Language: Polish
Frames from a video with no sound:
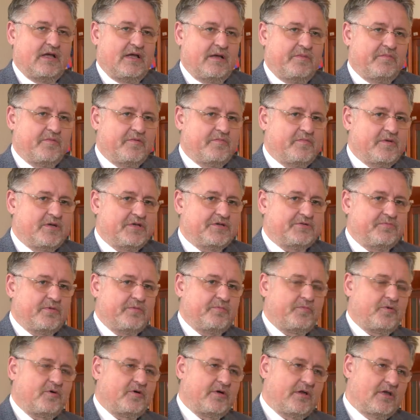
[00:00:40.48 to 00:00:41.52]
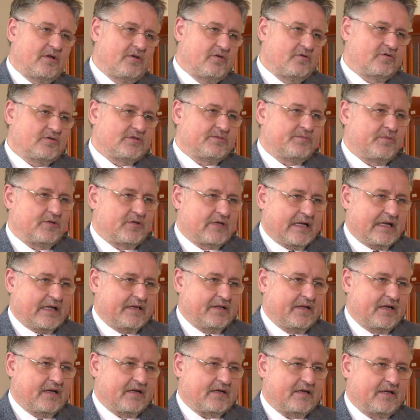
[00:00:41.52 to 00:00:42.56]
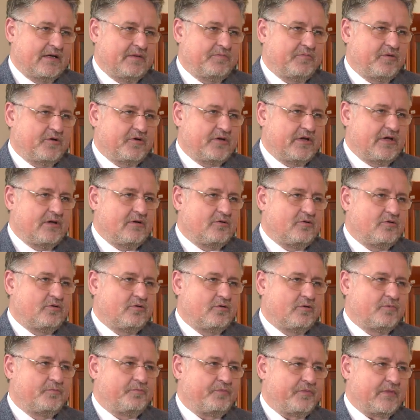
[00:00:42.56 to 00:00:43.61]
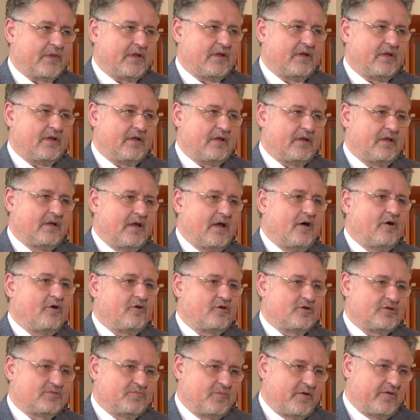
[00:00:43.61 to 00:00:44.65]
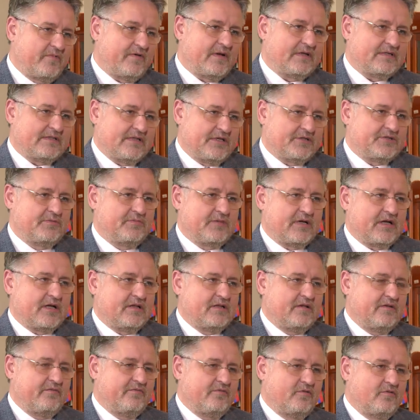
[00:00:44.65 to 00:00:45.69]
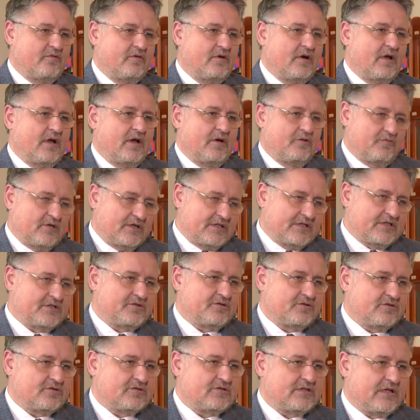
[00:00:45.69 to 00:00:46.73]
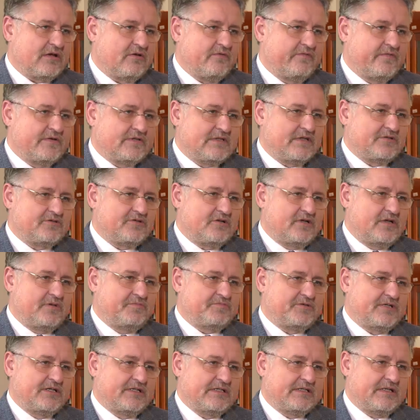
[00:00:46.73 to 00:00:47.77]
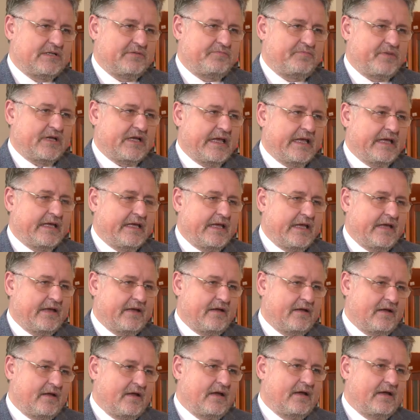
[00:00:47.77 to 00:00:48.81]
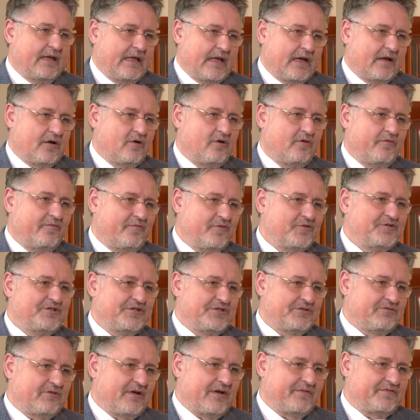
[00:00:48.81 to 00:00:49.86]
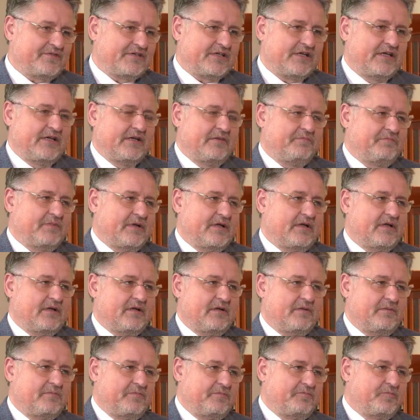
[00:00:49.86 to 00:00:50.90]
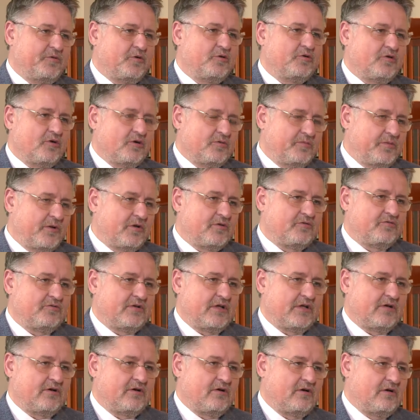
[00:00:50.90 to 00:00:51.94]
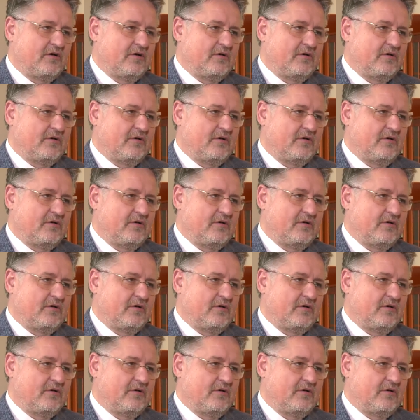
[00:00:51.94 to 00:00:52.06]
I my byliśmy po kilku spotkaniach i po kilku e, rozmowach z naszym KDW, które zresztą zostało wyznaczone przez PGG jako wodzisławski punkt odbioru tych, e,